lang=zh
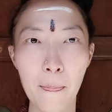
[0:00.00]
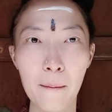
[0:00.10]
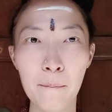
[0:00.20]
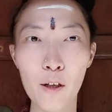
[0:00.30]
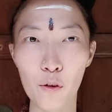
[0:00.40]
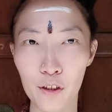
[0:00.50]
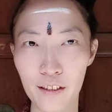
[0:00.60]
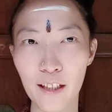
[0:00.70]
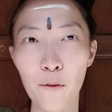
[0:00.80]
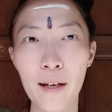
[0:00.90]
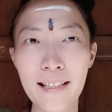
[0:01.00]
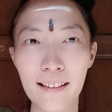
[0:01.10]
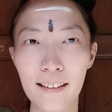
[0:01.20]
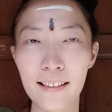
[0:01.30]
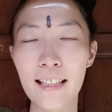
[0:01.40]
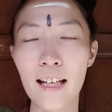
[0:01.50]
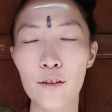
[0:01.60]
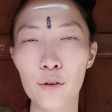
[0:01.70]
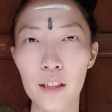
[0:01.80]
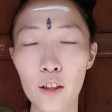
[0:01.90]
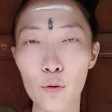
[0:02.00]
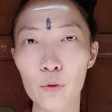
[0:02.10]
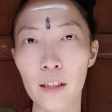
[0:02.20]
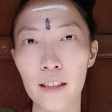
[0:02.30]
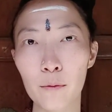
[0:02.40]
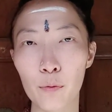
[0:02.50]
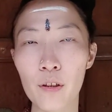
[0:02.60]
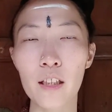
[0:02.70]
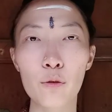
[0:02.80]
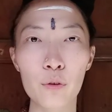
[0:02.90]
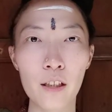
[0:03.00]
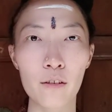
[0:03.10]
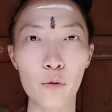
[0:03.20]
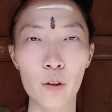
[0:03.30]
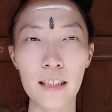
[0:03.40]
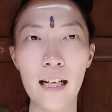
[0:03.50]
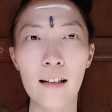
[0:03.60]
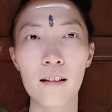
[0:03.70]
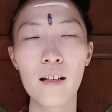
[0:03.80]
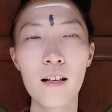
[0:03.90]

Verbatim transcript: 没有直接关系了。现在就是印度呢，已经不是印度教的国家了，